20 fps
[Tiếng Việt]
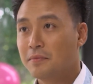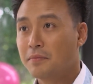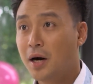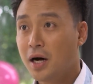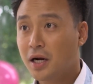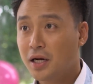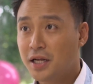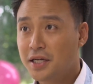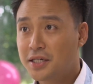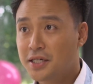
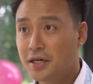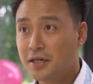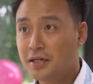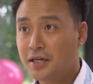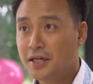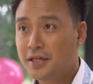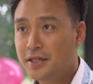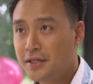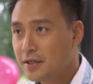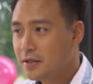bớt lý sự
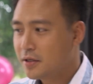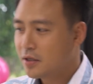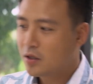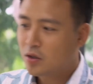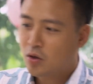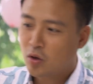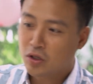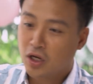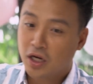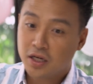đi
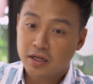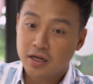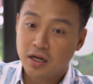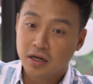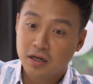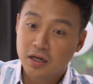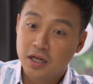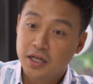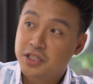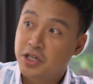con nít
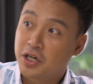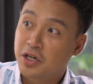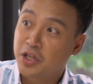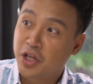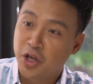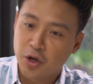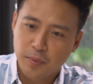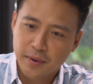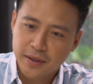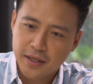đừng có lý sự
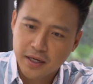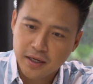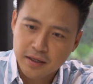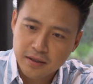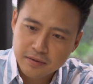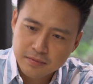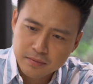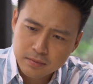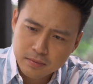nhiều biết chưa